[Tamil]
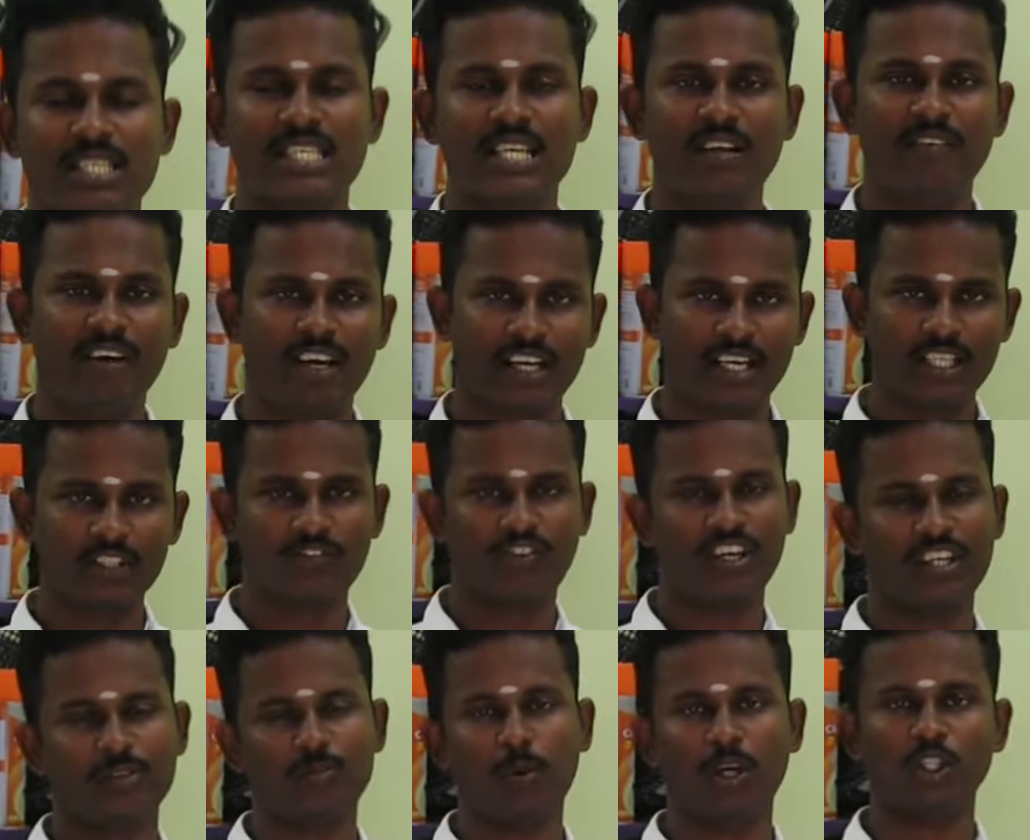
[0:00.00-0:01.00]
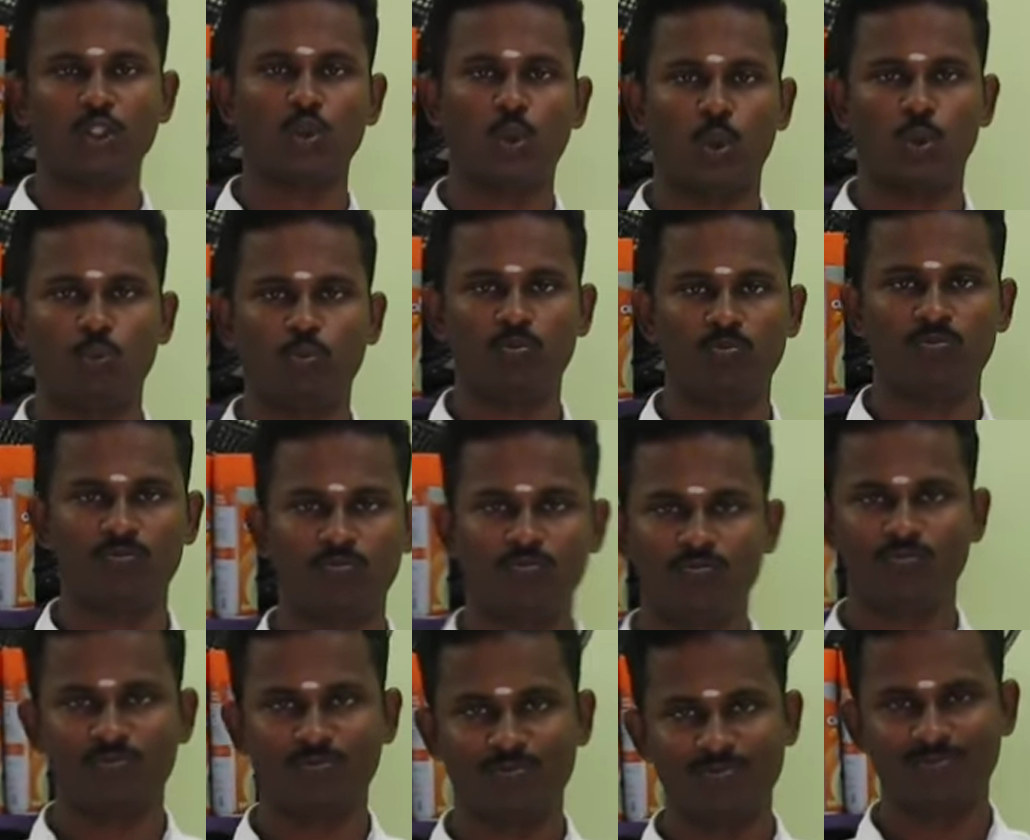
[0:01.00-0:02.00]
சில்வருக்கு ஃப்ரீ ஸ்பான்ஸ் வரும்
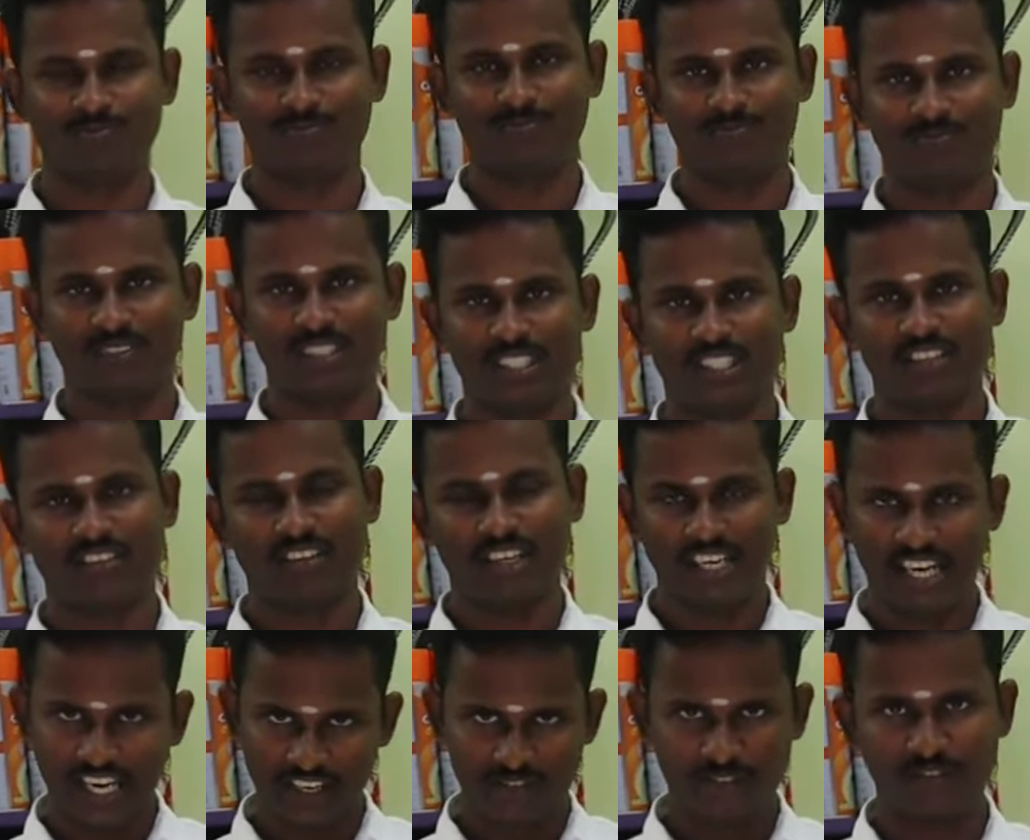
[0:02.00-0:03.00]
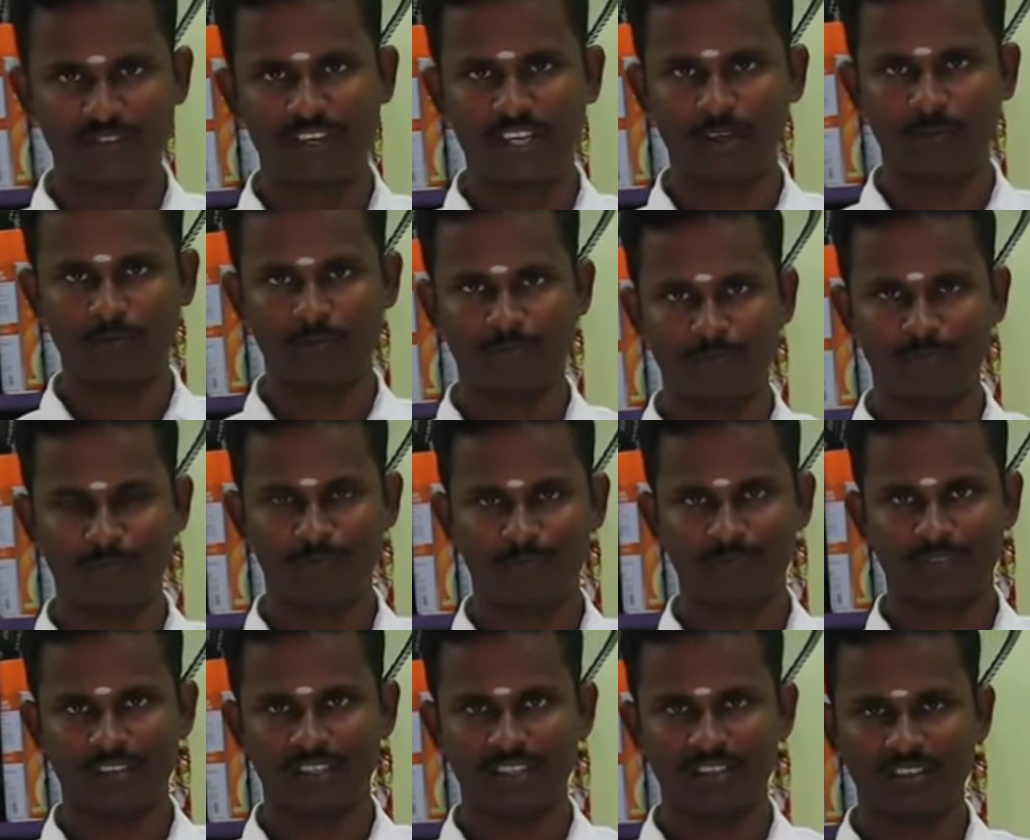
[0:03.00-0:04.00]
எயிட் ஃபிஃப்டி
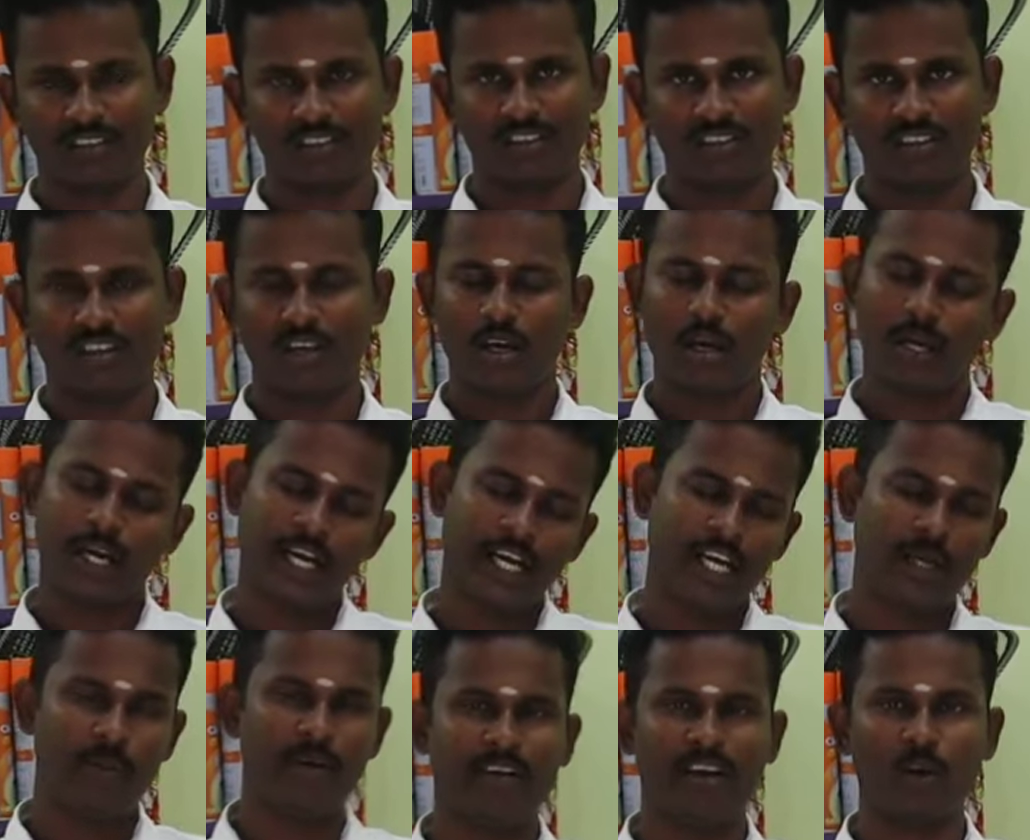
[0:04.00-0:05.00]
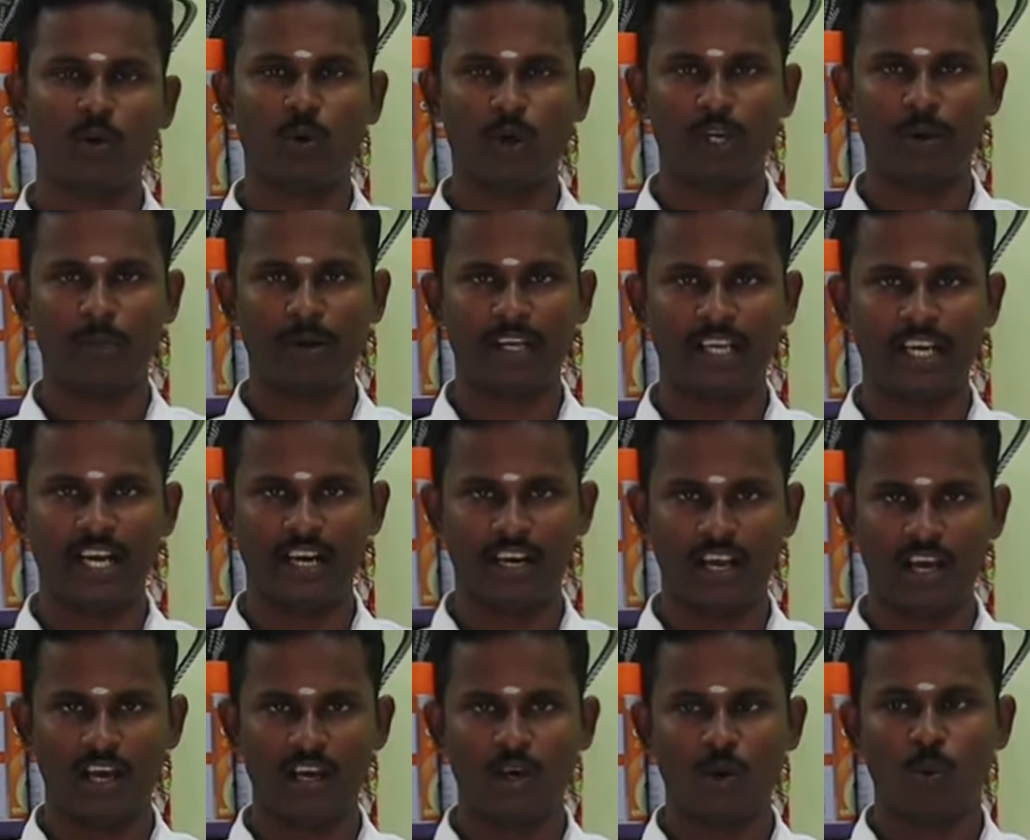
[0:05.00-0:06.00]
ரெண்டுமே வேணாலும் கொரியர்
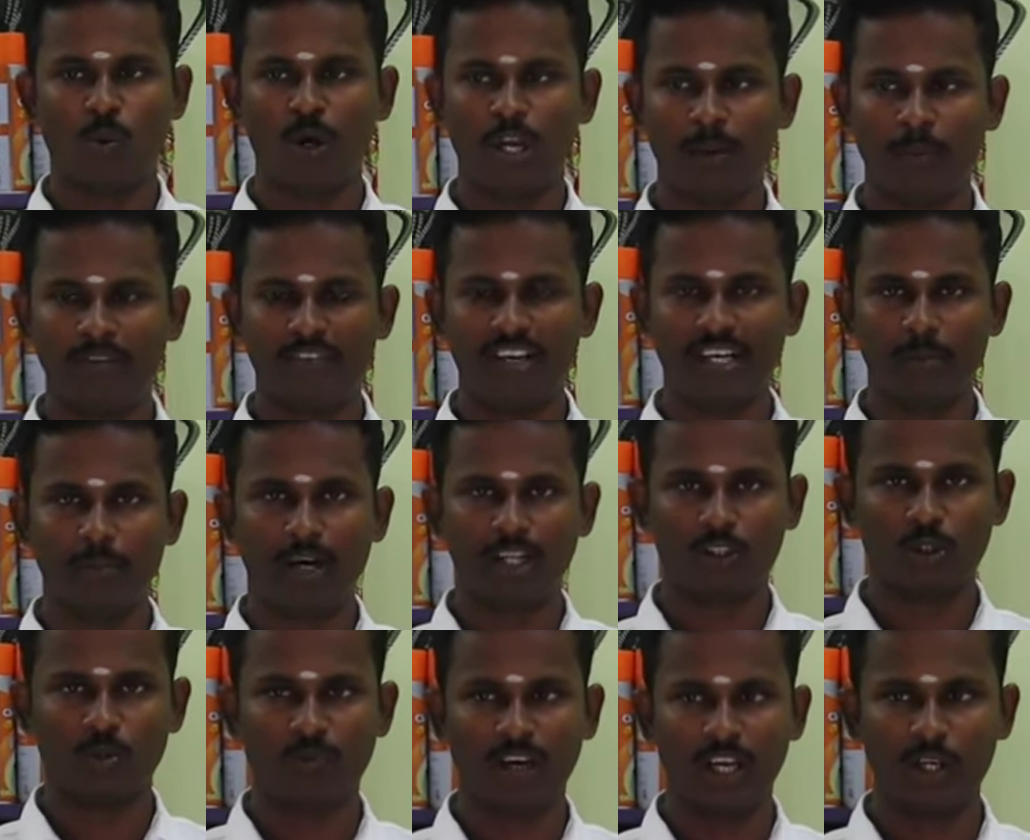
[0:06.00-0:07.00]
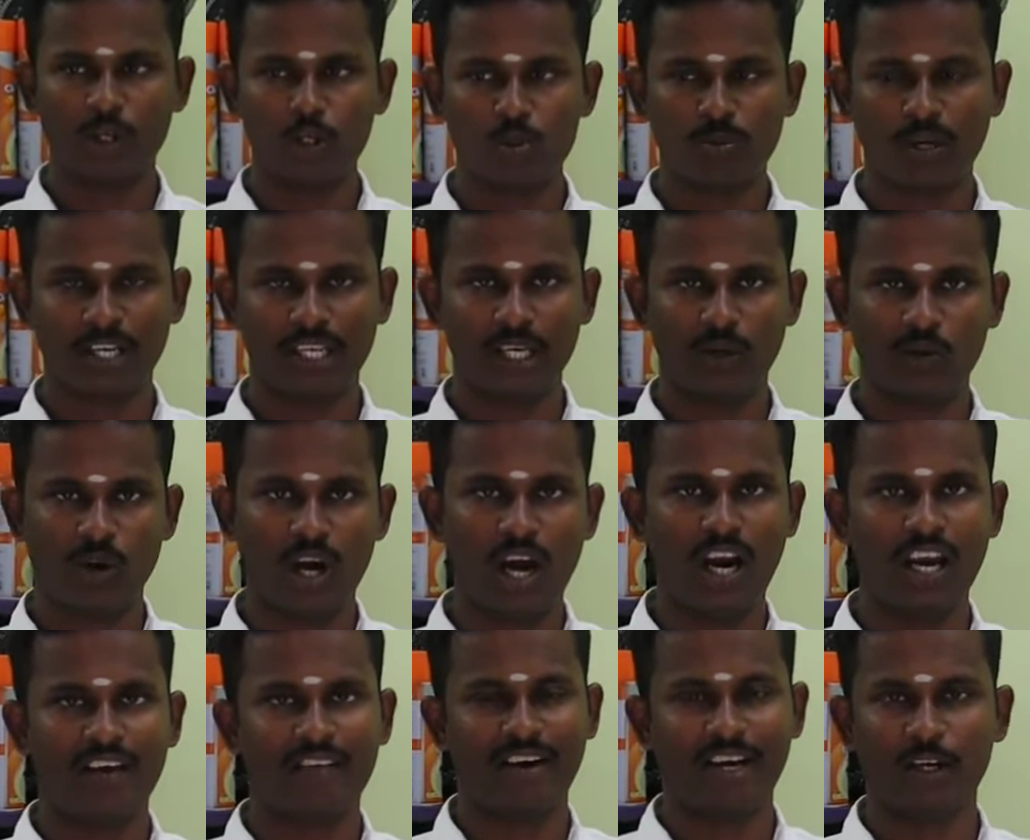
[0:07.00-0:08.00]
பண்ணிக்கலாங்கண்ணா ஒன்று நம்ம வீட்டு பாத்ரூம் வேணாலும் யூஸ் பண்ணிக்கலாம் ஒன்று
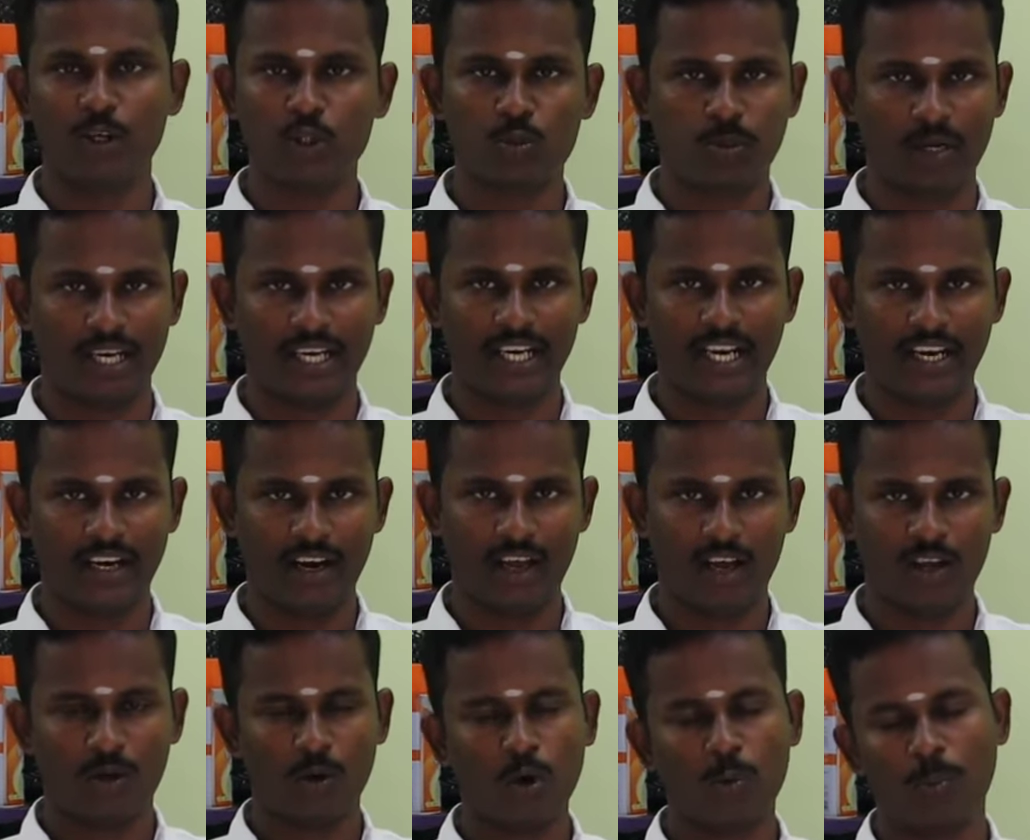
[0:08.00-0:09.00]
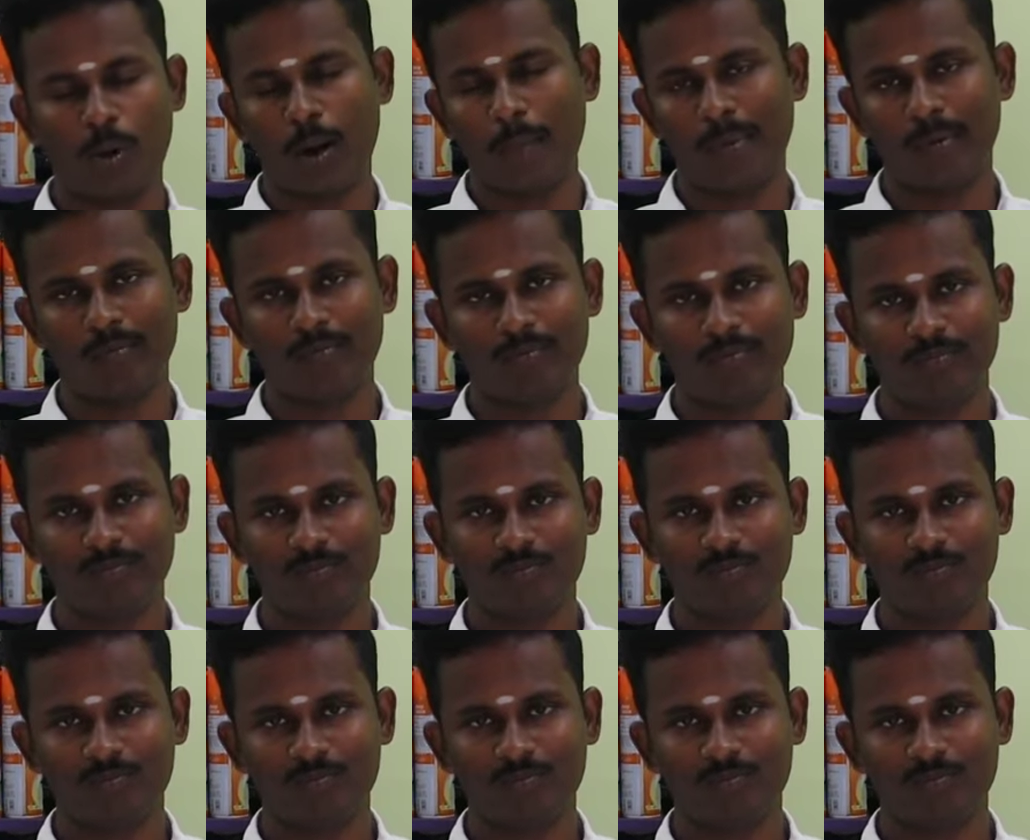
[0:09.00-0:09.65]
ஹாலுக்கு வேணாலும் யூஸ் பண்ணிக்கலாங்கண்ணா நோ ப்ராப்ளம்